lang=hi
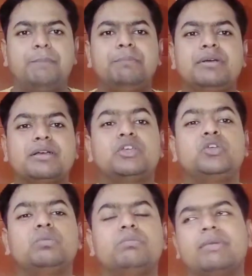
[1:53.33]

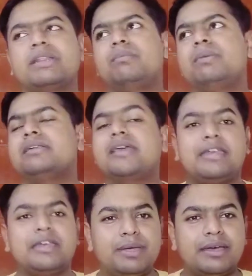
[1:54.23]
अब मतलब इनका
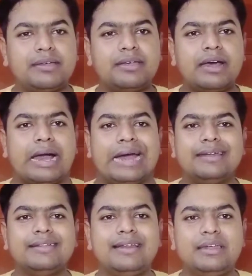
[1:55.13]
ये भी है कि
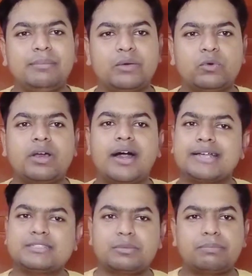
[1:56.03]
आई दिल्ली में कोई
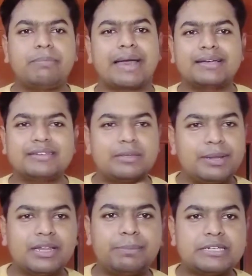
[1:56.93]
खास पैकेज
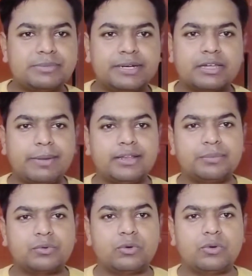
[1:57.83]
नहीं मिलता प्लेसमेंट के बाद
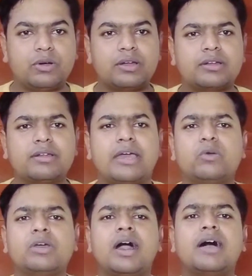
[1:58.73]
आपको ना
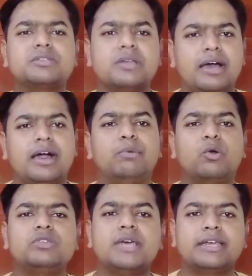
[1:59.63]
ही कोई खास
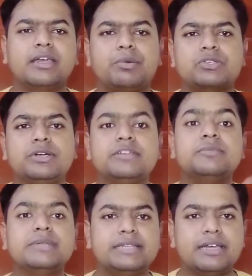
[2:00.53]
अब्रोड जाने की
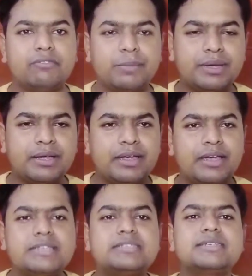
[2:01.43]
अपॉर्चुनिटीज़ मिलती है वहाँ पे